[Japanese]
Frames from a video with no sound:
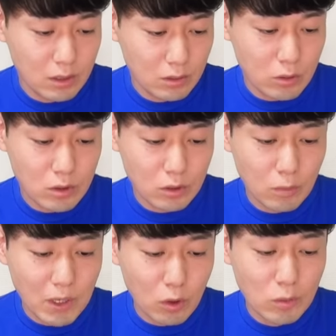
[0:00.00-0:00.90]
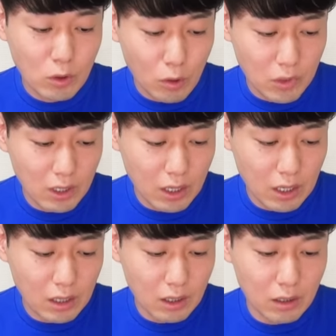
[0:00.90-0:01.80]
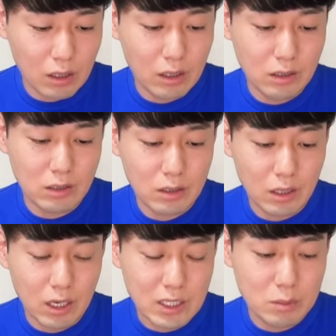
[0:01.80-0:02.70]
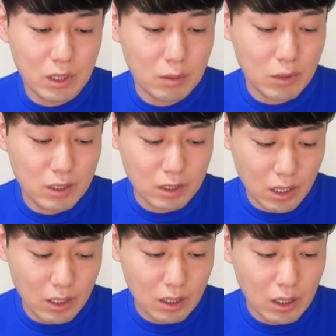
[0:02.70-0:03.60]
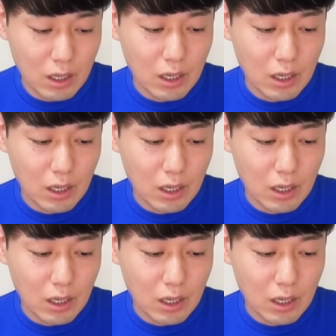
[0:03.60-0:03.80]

そうするとまあ読み込みが始まりまして、